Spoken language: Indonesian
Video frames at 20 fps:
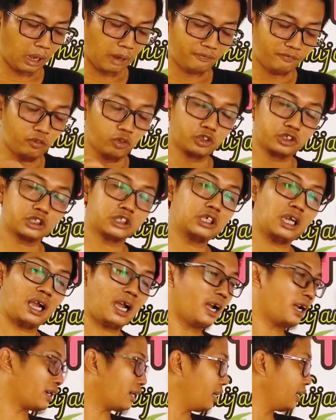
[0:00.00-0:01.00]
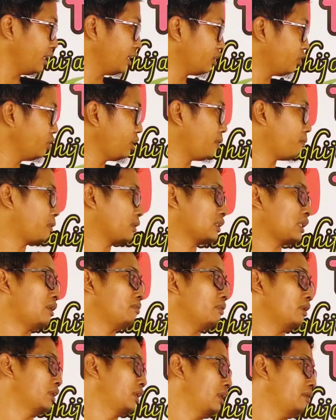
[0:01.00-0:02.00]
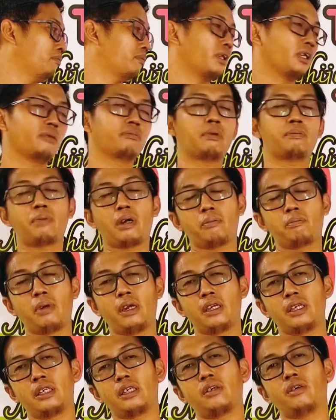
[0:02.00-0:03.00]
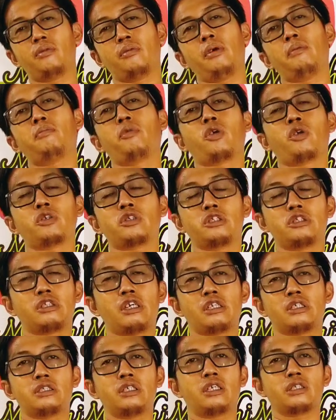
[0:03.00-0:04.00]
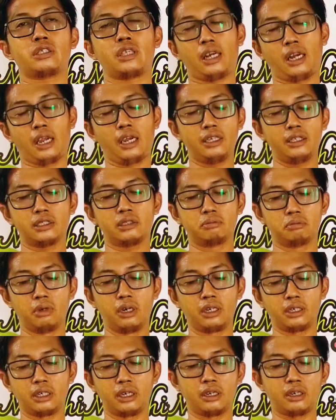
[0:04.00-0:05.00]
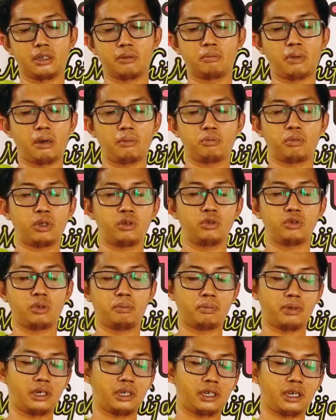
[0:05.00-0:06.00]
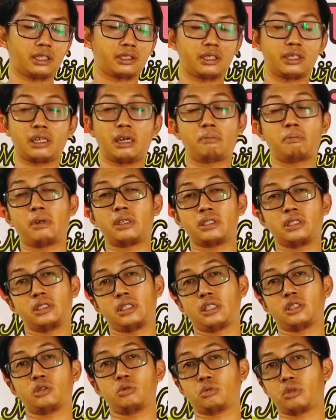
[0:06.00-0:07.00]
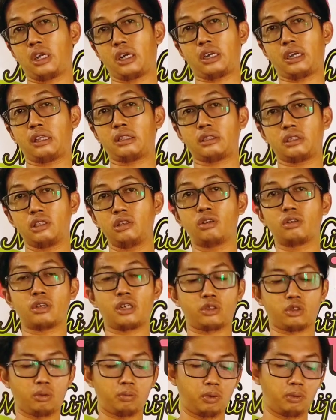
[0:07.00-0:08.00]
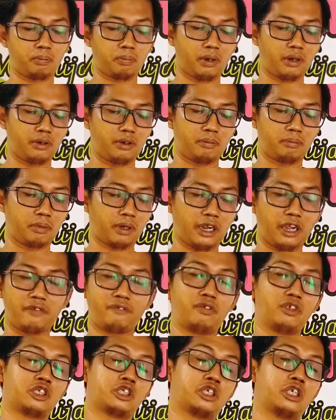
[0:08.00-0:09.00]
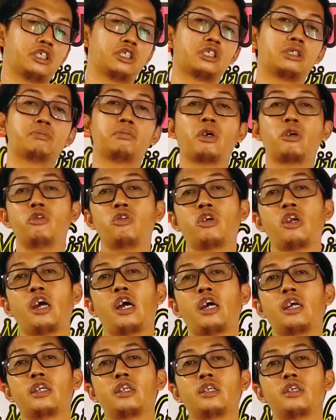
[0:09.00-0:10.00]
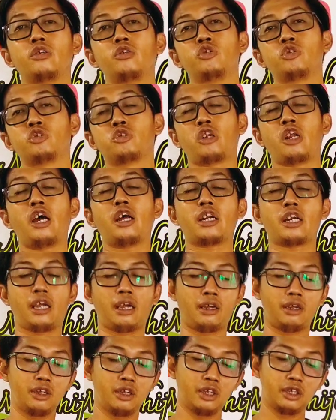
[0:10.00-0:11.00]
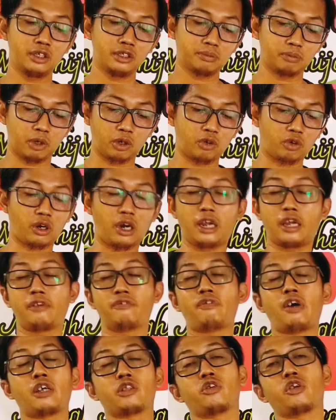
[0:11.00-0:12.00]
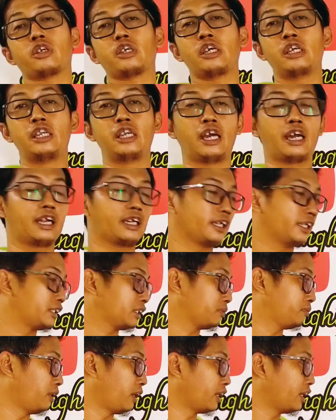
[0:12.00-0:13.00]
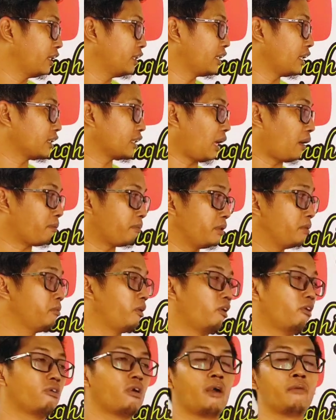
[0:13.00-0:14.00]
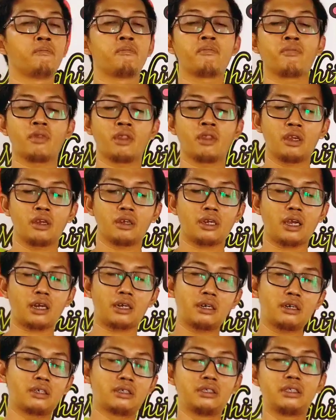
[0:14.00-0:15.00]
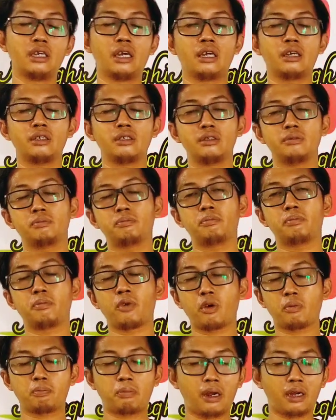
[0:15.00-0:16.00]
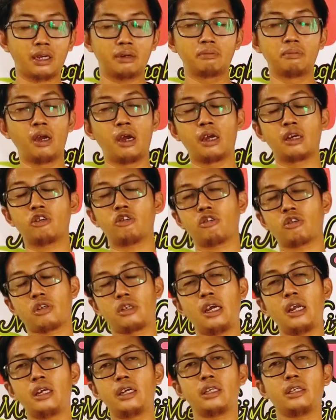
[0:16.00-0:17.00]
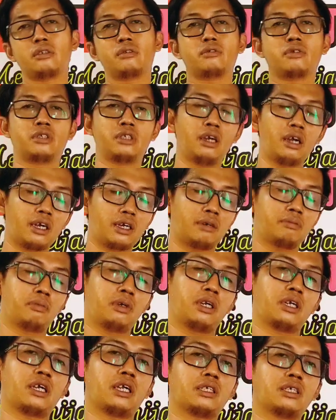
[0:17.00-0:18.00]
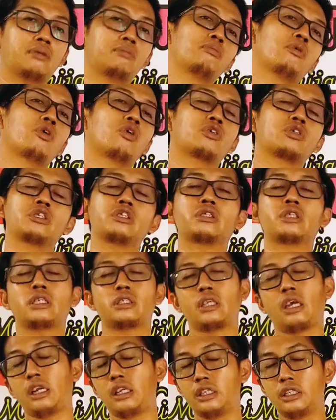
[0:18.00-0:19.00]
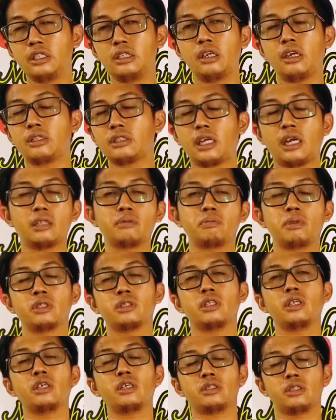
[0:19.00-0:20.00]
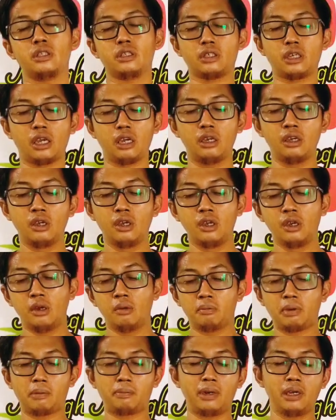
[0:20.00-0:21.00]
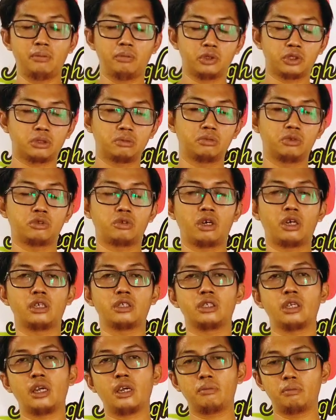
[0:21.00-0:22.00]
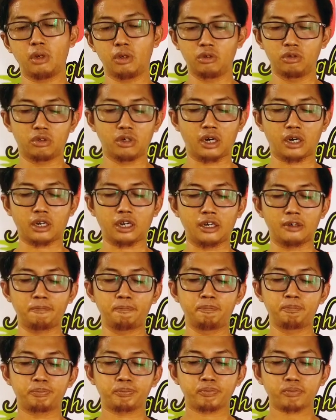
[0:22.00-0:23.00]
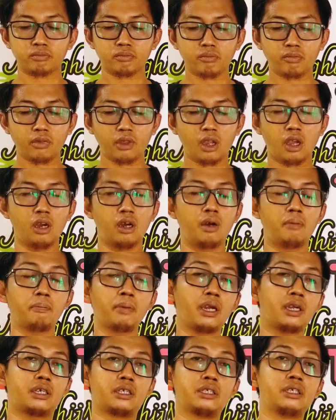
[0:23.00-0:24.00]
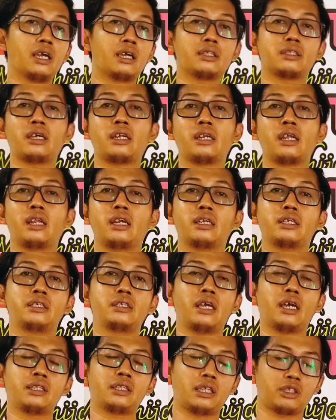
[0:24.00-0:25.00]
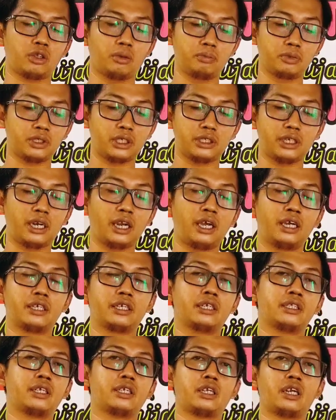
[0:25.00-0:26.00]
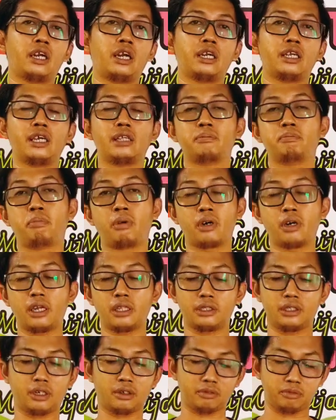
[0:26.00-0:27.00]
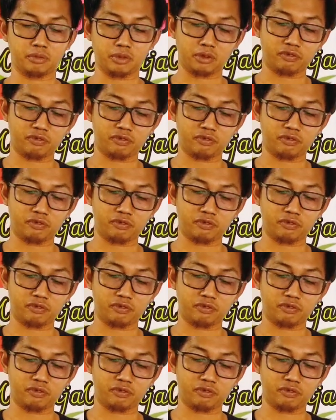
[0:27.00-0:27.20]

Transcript: fungsi arang itu yang pertama adalah memperbaiki kalau porositasnya. Selain sebagai kemampuan untuk meningkatkan kapasitas tukar kation ataupun mengefisiensi penggunaan unsur hara, mengurangi faktor kehilangan dan sebagainya. Tapi bahwa karena dia merupakan bahan organik, dia akan meningkatkan porositas. Hal ini sangat penting ketika Bapak Ibu semuanya menggunakan eh, media tanah liat atau misalnya lahan kita adalah liat berat yang